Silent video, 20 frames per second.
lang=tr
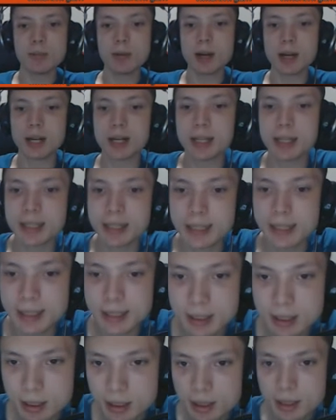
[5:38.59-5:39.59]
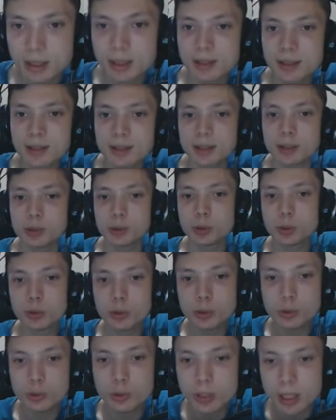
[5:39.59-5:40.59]
Bak
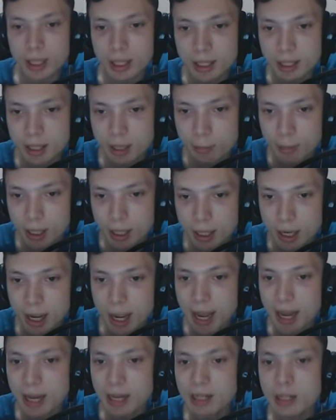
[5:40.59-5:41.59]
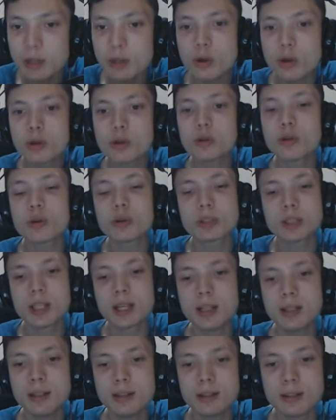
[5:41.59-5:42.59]
Şunun güzelliğine bak.
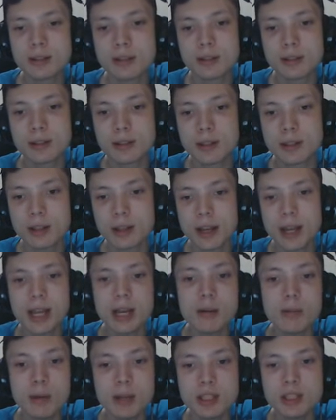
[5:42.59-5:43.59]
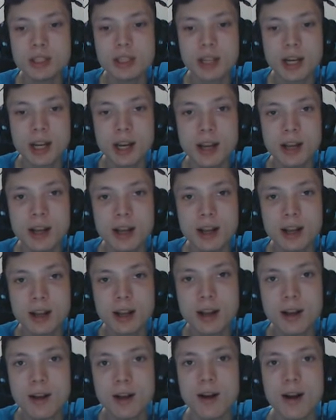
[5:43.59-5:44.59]
54.90 55 lira.
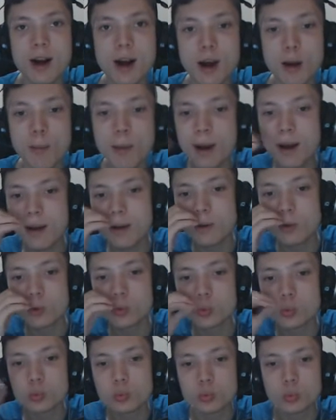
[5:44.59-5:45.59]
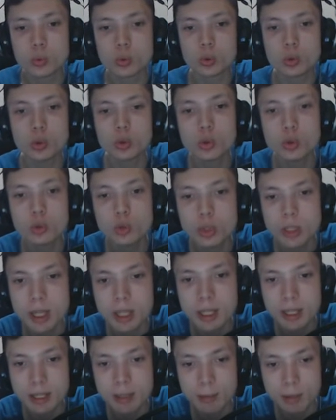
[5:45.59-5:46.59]
Ama şunun
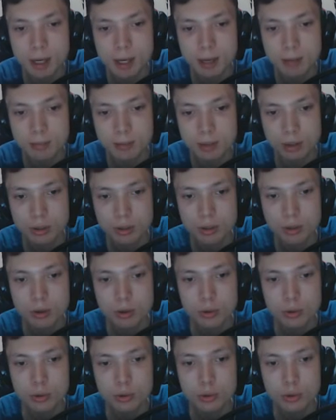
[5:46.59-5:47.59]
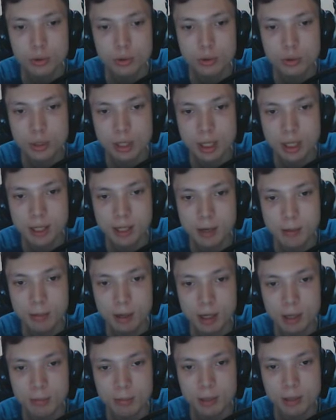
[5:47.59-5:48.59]
güzelliğine bakar mısınız? Şunun güzelliğine
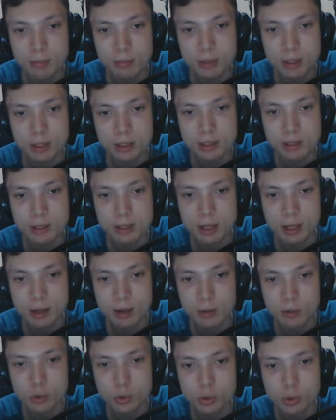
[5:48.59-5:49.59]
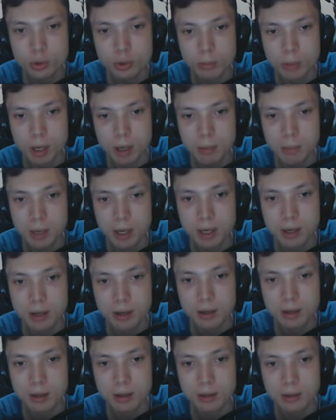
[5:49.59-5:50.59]
bakabilir misiniz ya? Şunu bak bak.
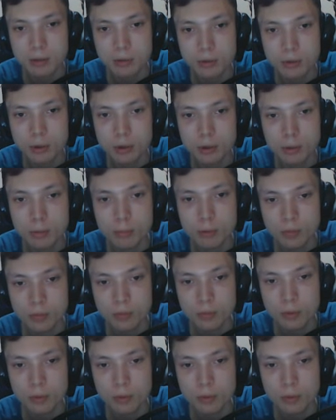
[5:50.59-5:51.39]
Görüyor musun?